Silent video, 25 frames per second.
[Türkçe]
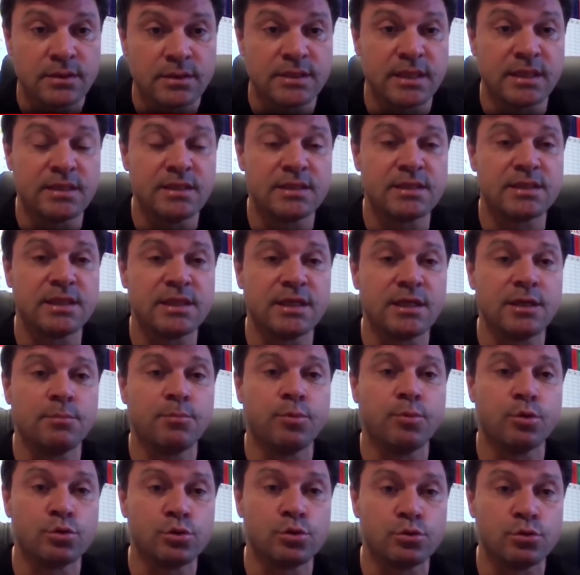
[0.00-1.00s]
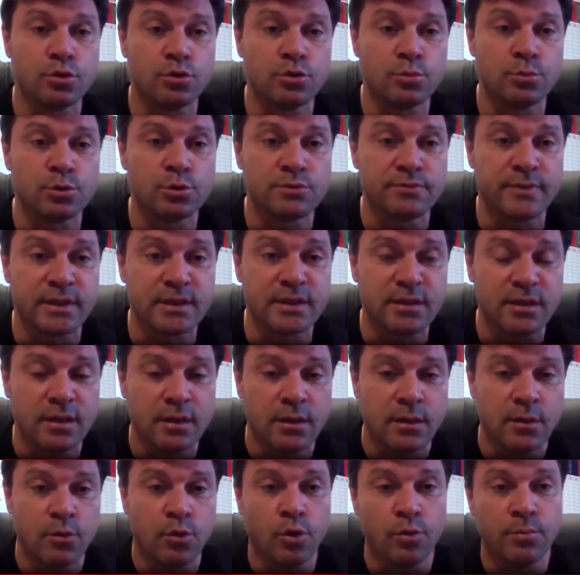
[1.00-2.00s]
8 tane pozisyonumuz var.
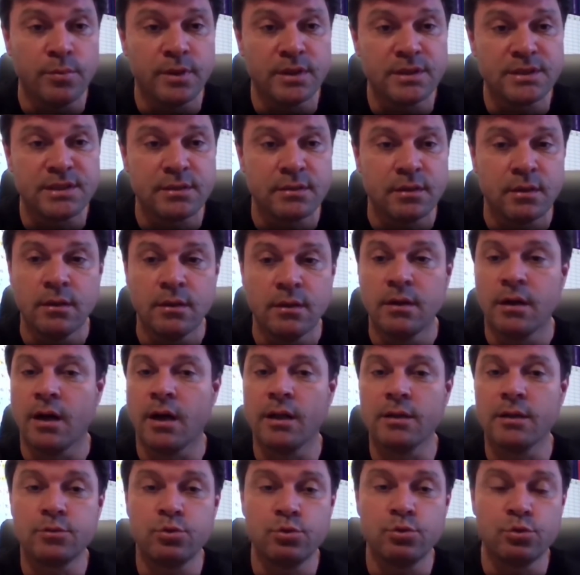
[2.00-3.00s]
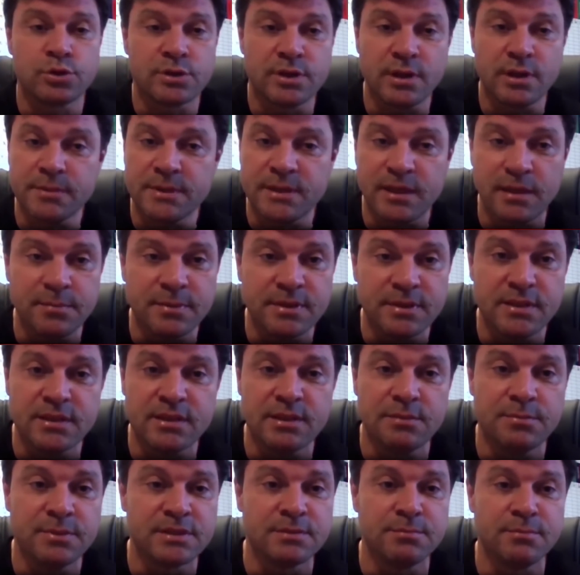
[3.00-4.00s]
O maç 6-3'te
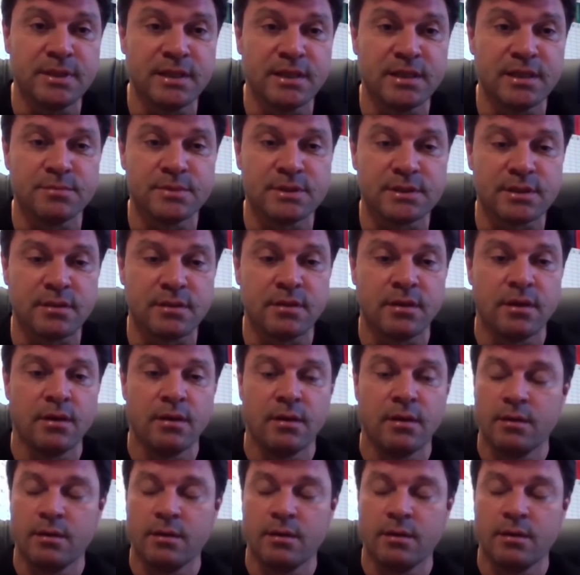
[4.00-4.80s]
bitebilirdi bizim lehimize.